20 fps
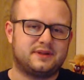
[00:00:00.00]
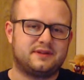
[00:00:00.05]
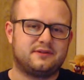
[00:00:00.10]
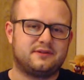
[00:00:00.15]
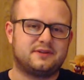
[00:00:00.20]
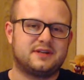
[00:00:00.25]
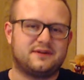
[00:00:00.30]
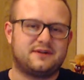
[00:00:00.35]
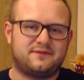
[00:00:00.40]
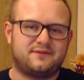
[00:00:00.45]

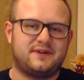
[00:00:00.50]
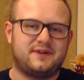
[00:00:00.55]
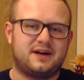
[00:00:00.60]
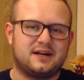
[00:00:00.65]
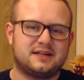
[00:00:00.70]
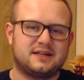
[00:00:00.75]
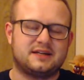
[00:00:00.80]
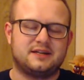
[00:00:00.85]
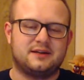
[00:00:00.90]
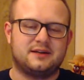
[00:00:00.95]
und da
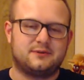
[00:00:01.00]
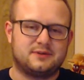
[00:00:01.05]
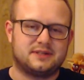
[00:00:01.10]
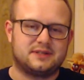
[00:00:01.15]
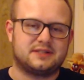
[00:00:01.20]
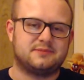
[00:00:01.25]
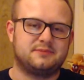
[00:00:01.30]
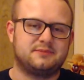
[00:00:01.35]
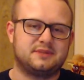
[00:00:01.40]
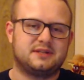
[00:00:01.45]
war genau
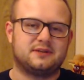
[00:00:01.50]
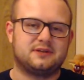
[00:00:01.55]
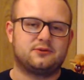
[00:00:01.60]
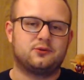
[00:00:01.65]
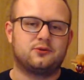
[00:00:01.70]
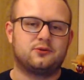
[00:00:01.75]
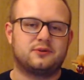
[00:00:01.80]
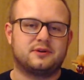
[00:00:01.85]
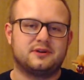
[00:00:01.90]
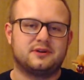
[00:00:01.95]
das mit der
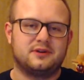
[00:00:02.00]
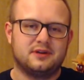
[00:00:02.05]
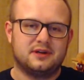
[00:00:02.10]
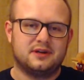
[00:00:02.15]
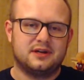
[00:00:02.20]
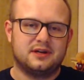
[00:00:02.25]
Gurke.